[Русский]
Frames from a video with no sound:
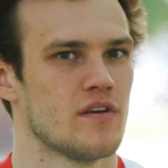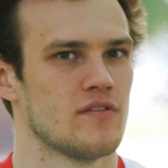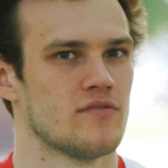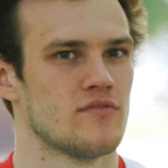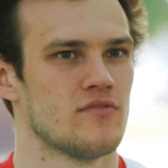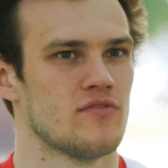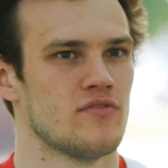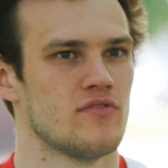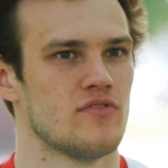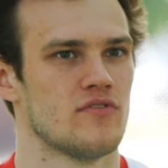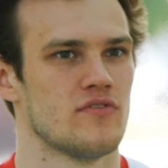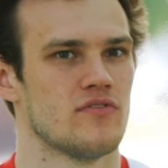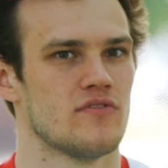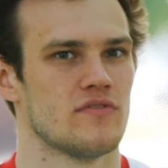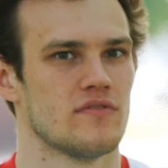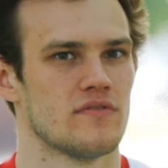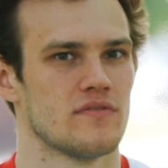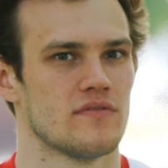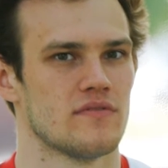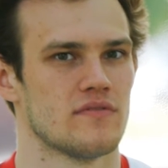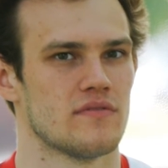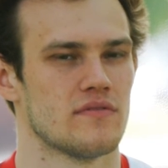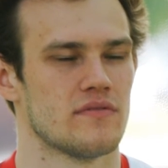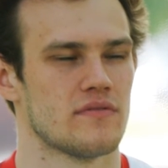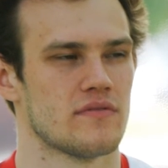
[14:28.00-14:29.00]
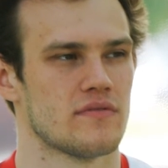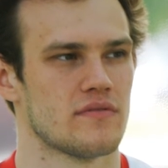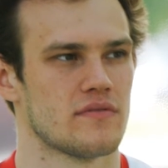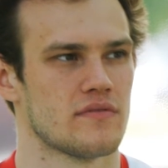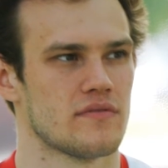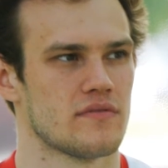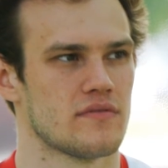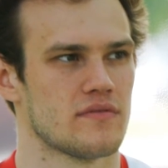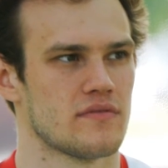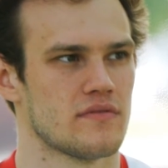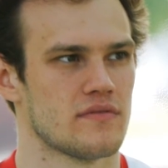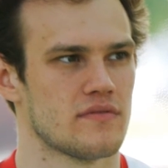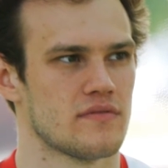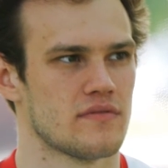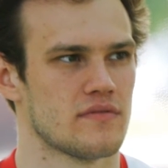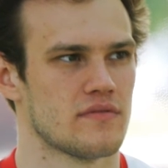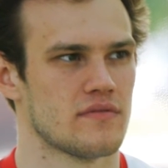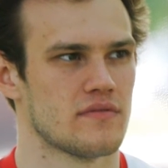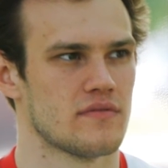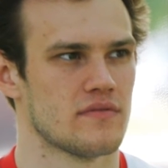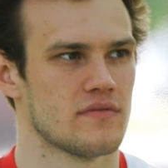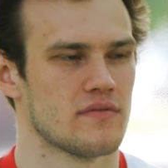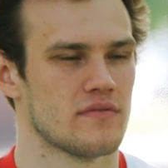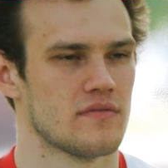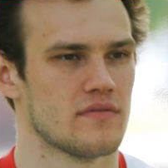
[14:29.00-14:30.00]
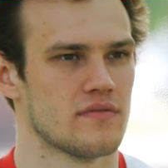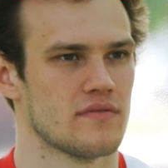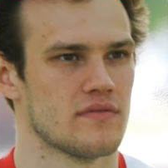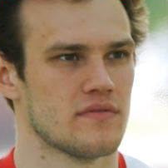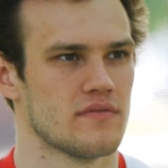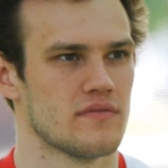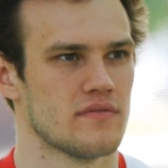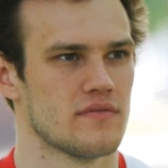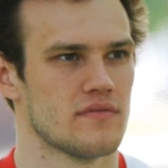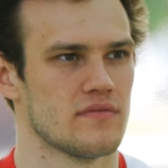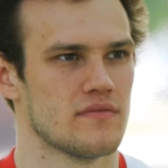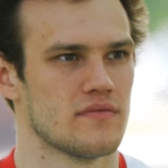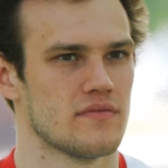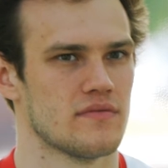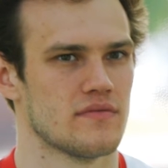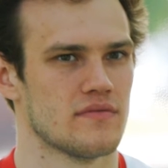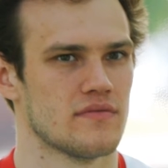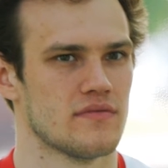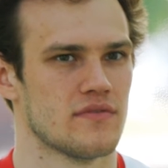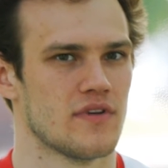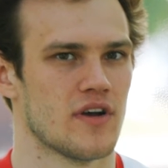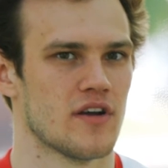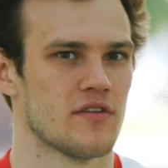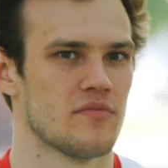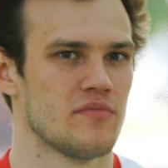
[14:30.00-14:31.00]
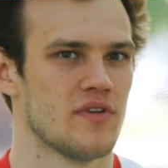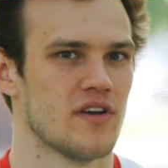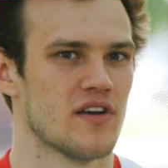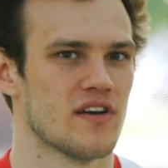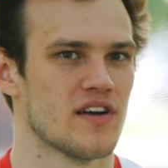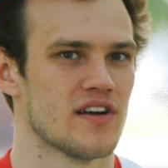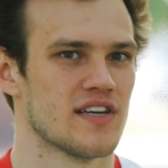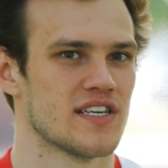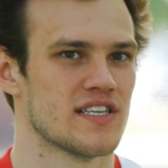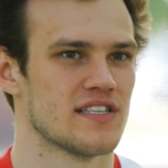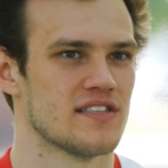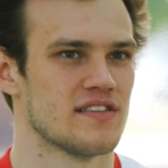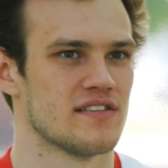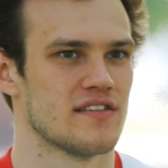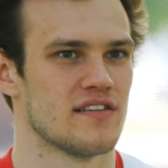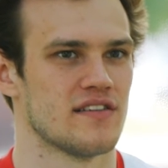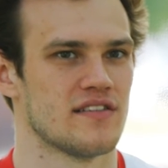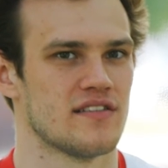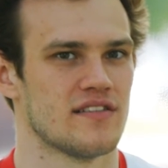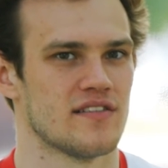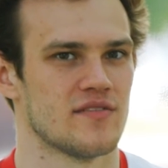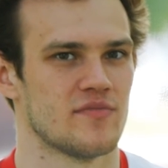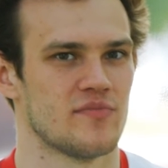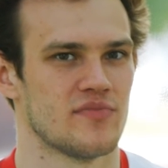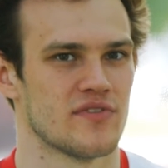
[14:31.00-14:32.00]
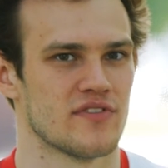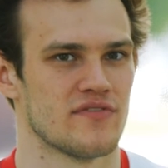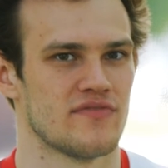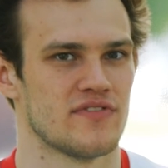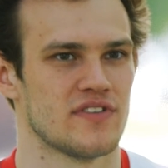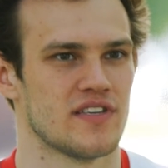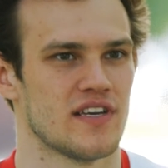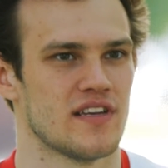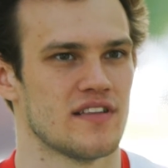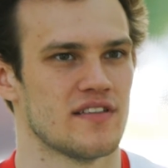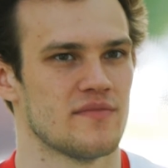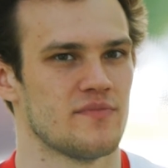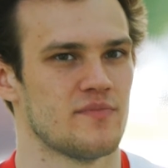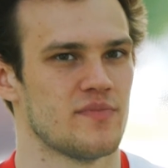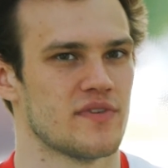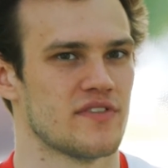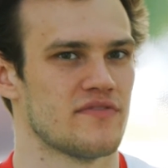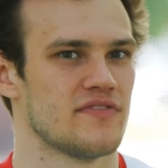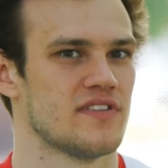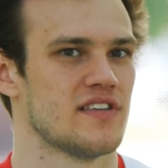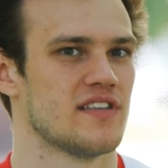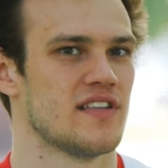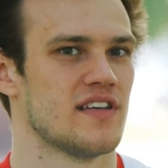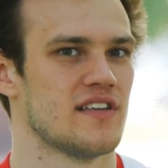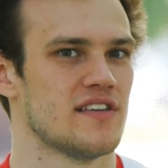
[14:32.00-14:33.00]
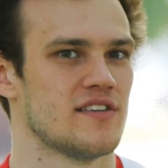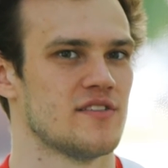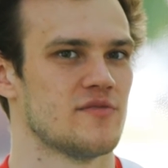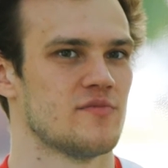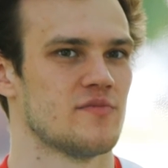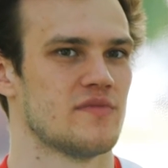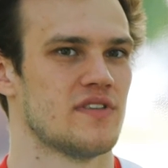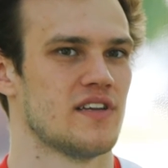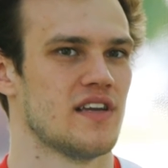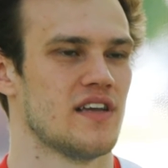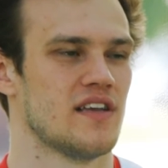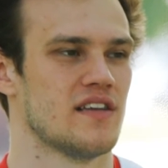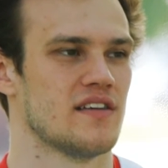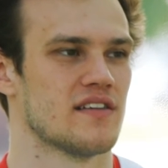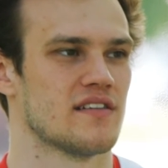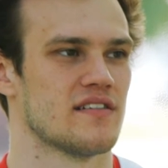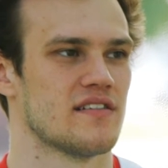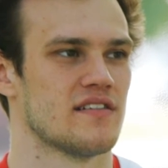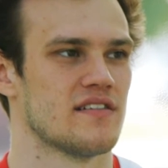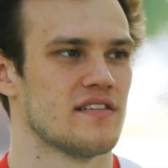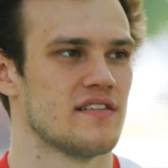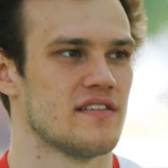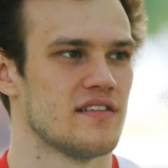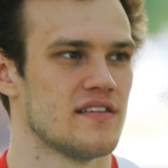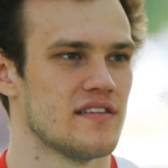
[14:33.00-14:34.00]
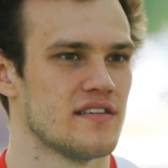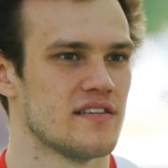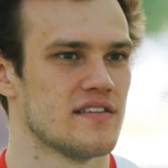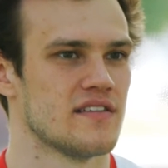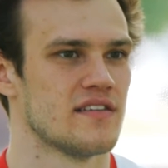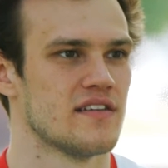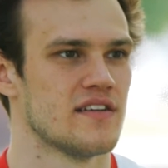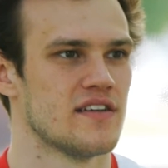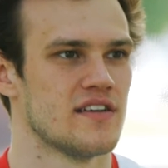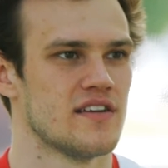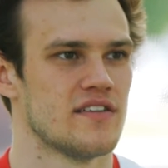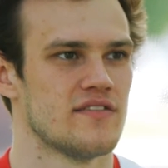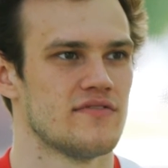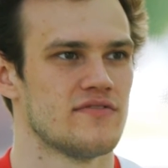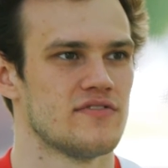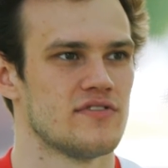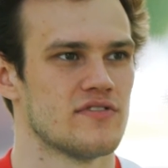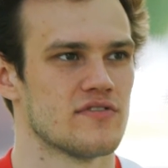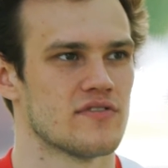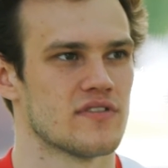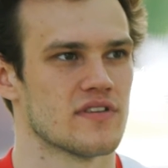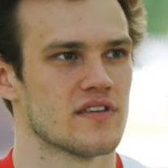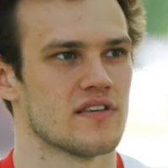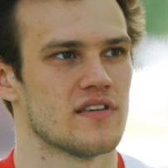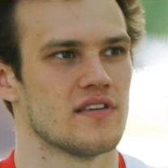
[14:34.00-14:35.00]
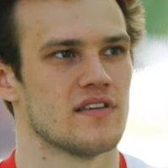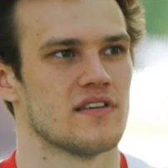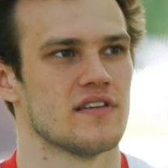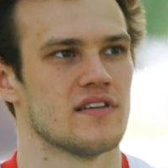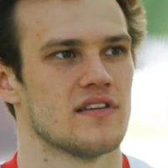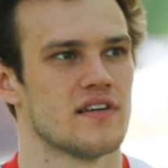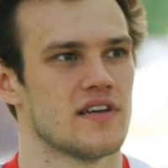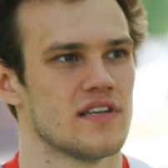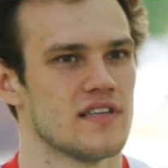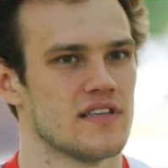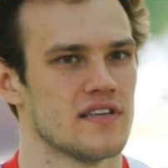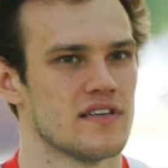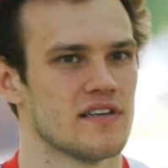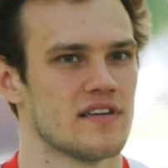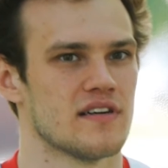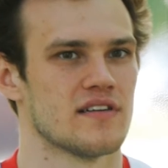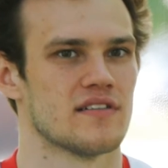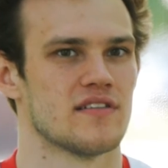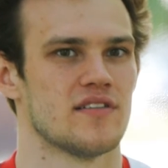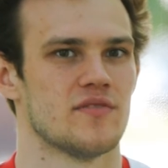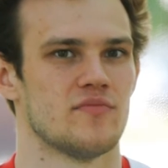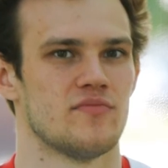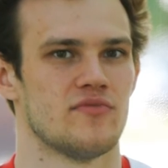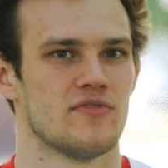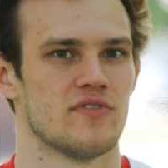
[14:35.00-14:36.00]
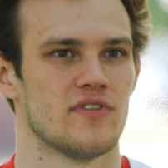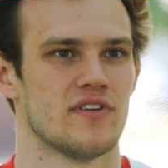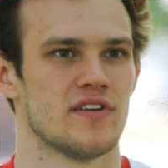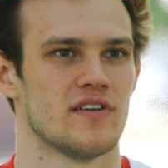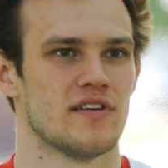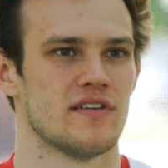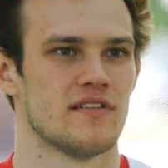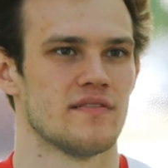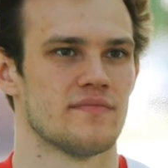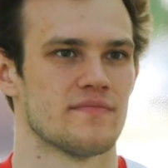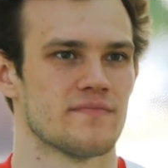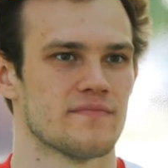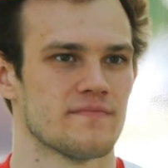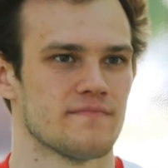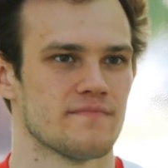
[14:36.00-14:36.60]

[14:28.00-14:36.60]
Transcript: последнее ну, время и начали обгонять самарских уже. Как мне кажется, это профессион, профессионализм тренера, и все-таки они как-то более,